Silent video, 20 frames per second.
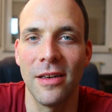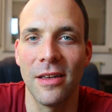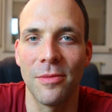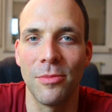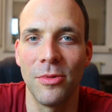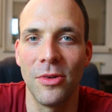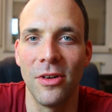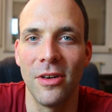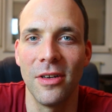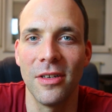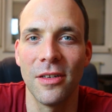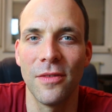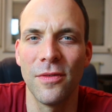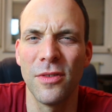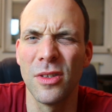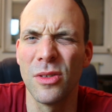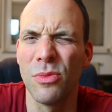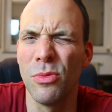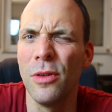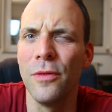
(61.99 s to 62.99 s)
Das bedeutet,
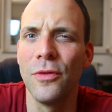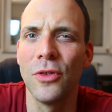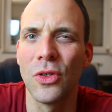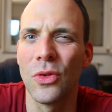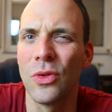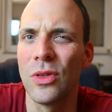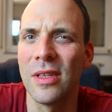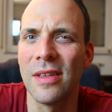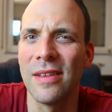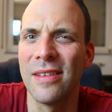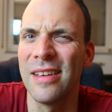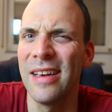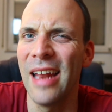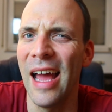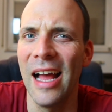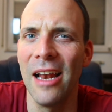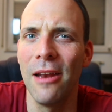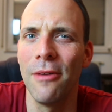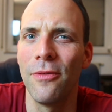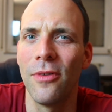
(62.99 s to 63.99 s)
für zwölf Stunden sind
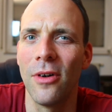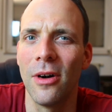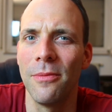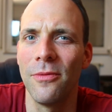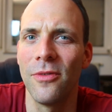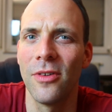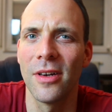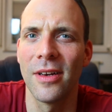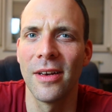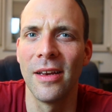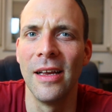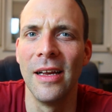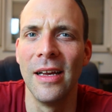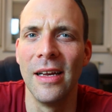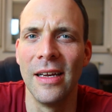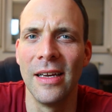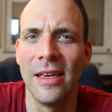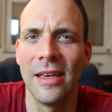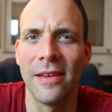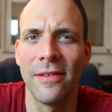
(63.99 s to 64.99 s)
alle Formen von
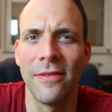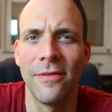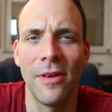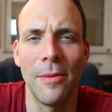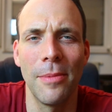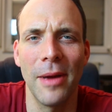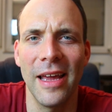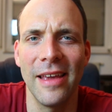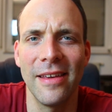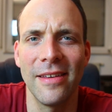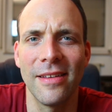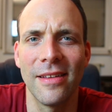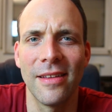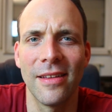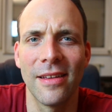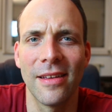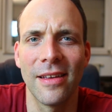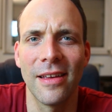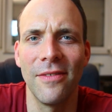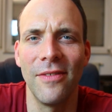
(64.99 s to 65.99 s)

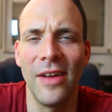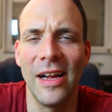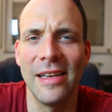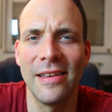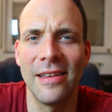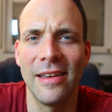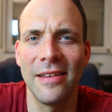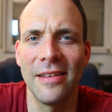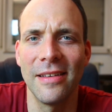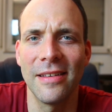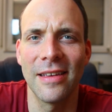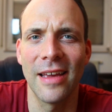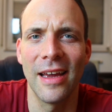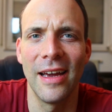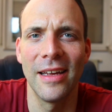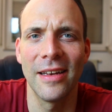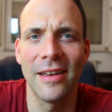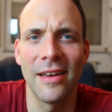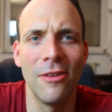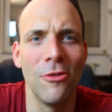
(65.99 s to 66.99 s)
Verbrechen,
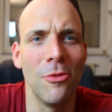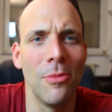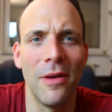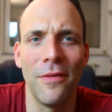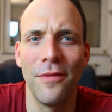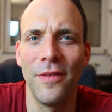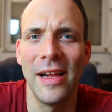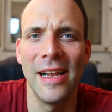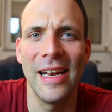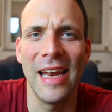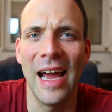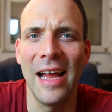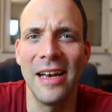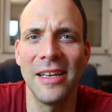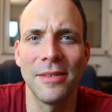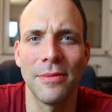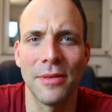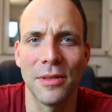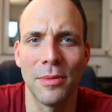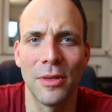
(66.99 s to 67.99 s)
Gewalttätigkeiten, Überfällen,
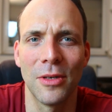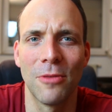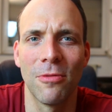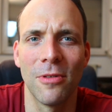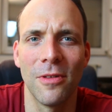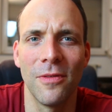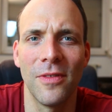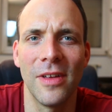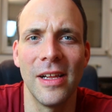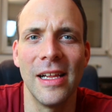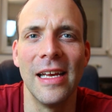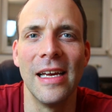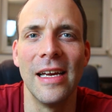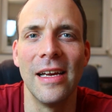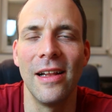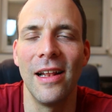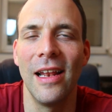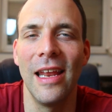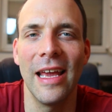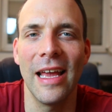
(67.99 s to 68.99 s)
alles, was man tun will,
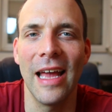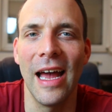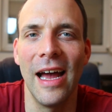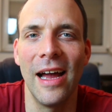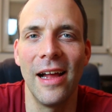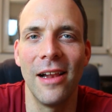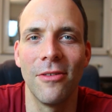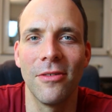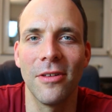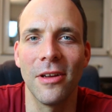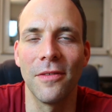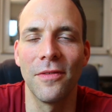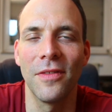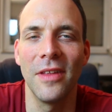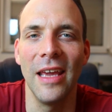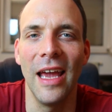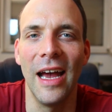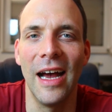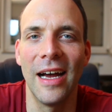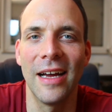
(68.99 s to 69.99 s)
legal und auf
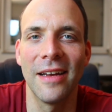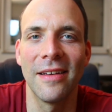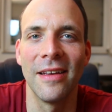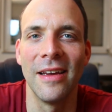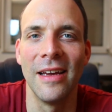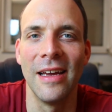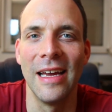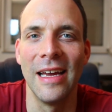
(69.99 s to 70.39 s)
die Art